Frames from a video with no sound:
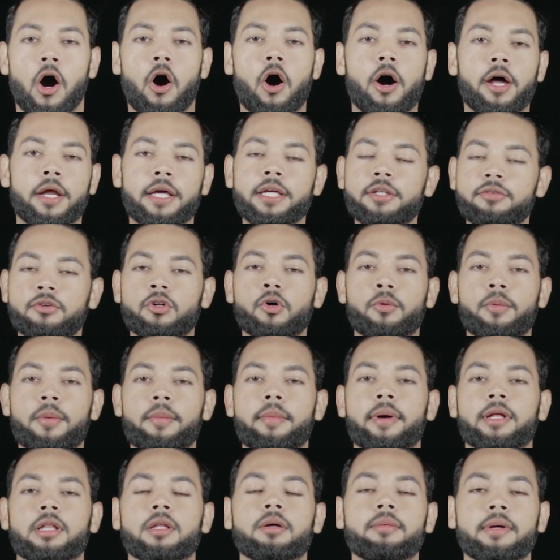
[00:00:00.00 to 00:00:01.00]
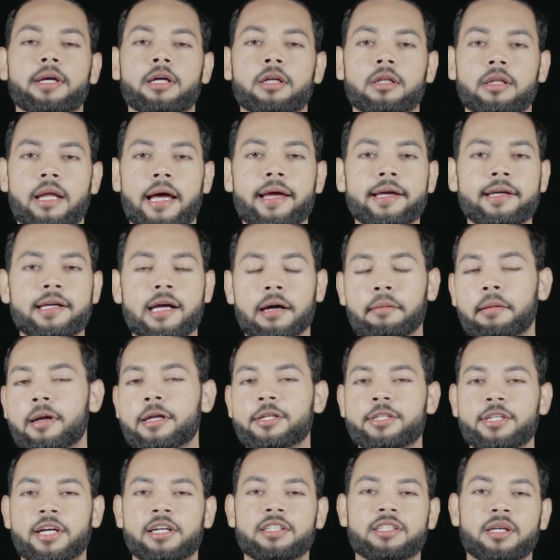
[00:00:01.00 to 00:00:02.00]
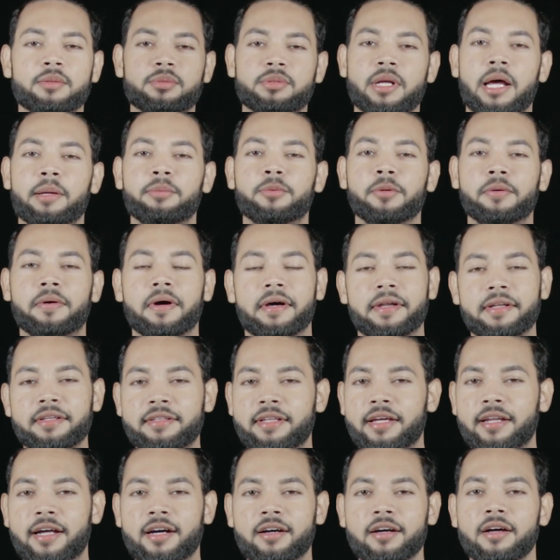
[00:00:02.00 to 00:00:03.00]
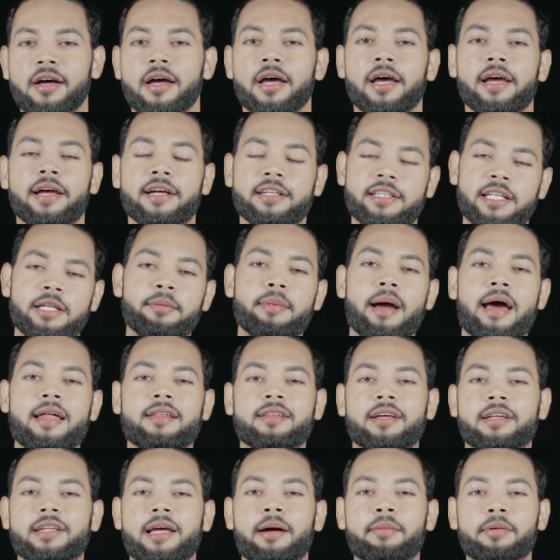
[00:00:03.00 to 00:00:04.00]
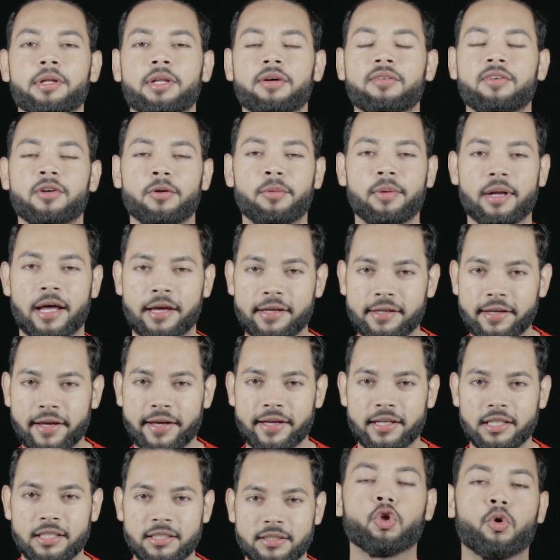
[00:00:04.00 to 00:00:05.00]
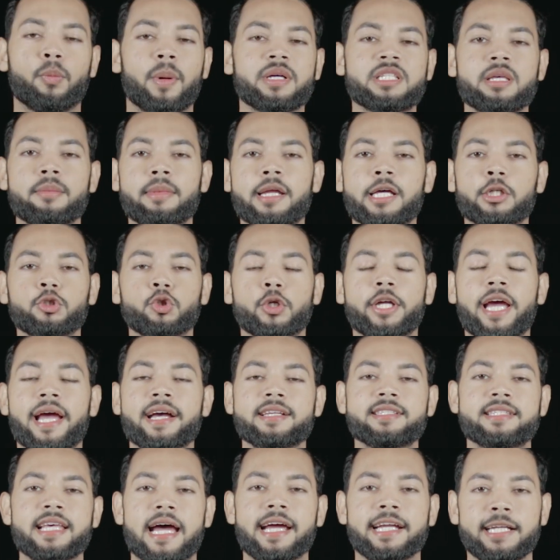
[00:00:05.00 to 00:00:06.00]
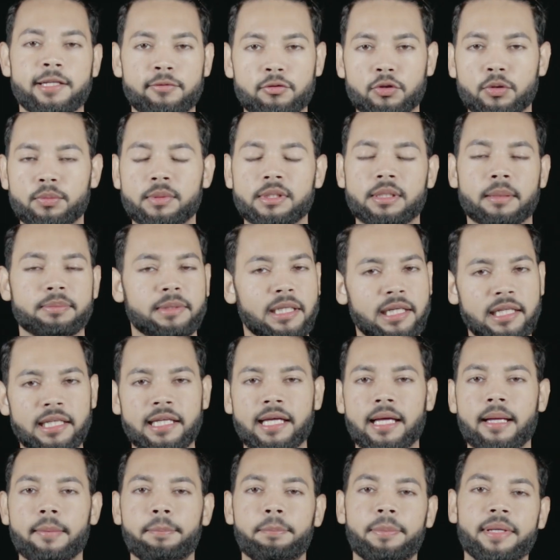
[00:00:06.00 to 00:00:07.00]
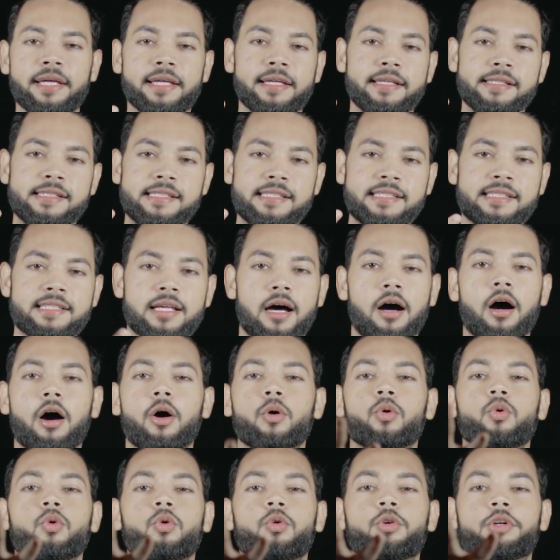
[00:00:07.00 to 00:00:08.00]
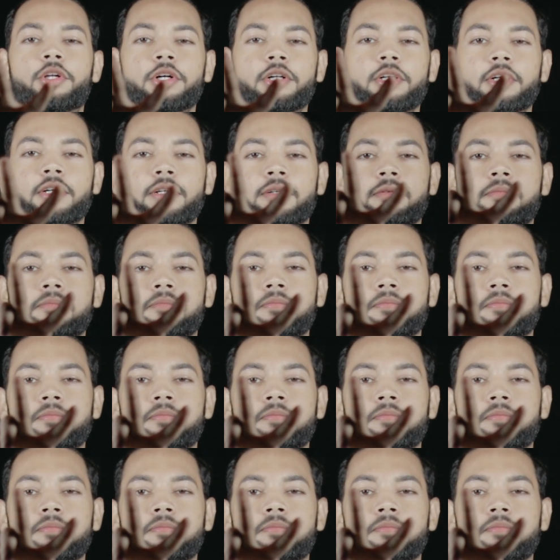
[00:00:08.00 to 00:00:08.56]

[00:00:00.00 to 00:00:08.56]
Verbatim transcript: और इस वीडियो में मतलब एक लाइक कमेंट शेयर सब्सक्राइब तो कर ही देना इतनी मेहनत करके आपके लिए वीडियो बनाई है तो बस हमने एक्साइटिंग वीडियो में तब तक लिए पीस आउट